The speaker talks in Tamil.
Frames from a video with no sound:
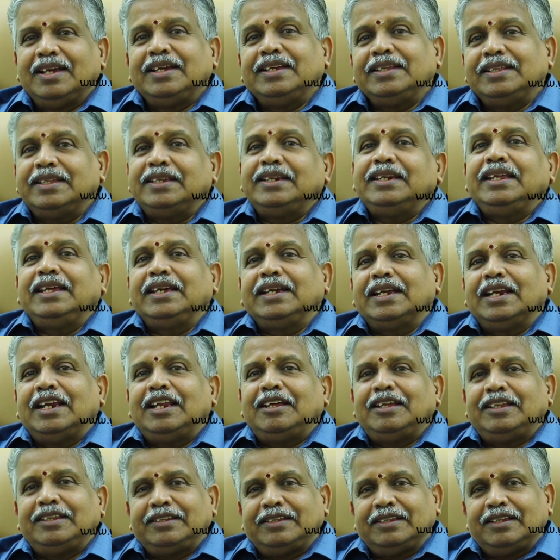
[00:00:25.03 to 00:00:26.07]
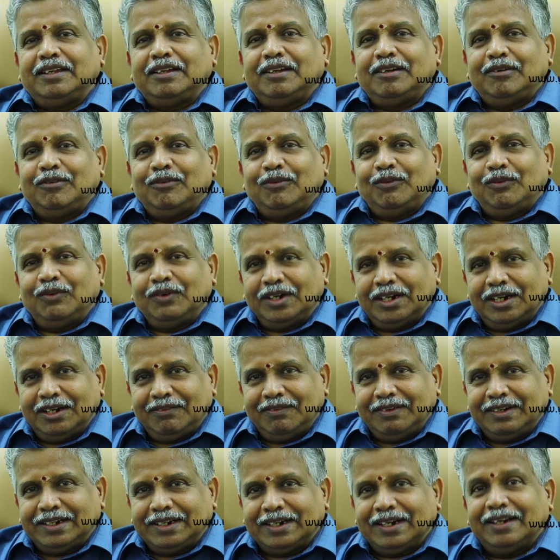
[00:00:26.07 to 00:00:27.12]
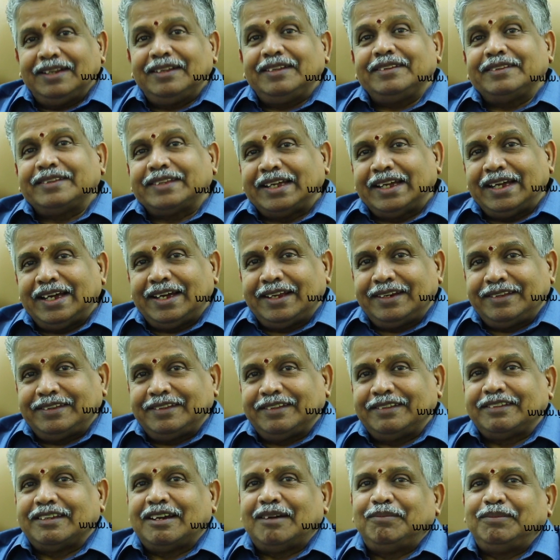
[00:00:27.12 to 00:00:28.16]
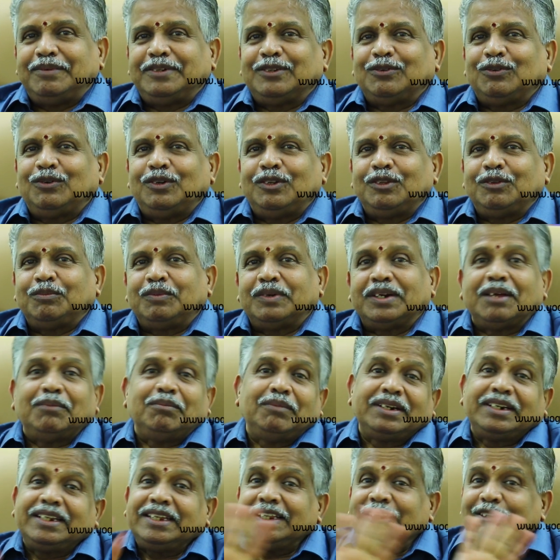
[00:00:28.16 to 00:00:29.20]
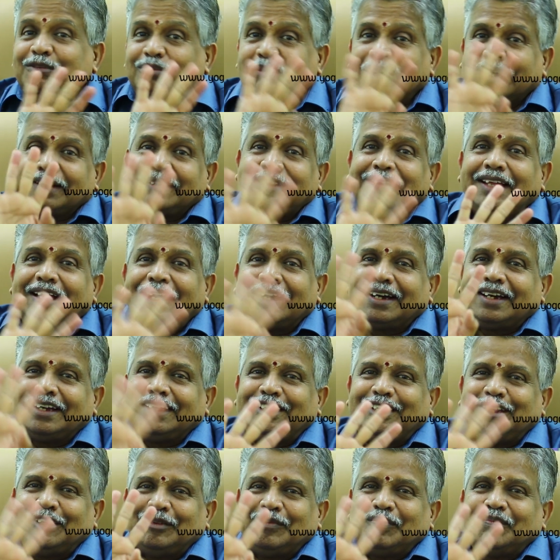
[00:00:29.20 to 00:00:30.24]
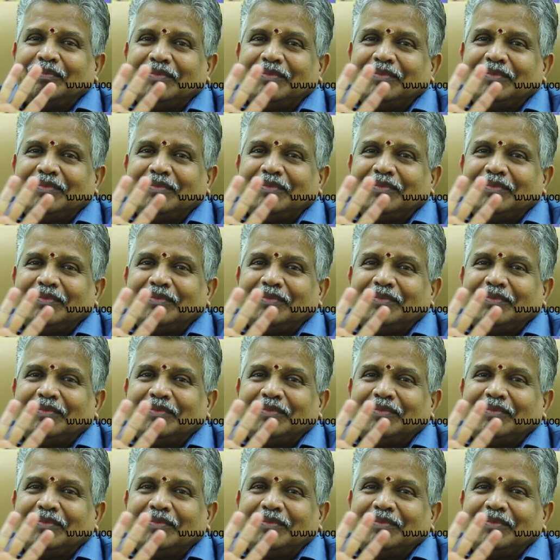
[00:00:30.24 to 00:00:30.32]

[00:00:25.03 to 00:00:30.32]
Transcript: இது நீங்களே உங்கள் வீட்டில் தயாரித்து சாப்பிட்டு கொள்வது போல பட் இது மருந்தாகாது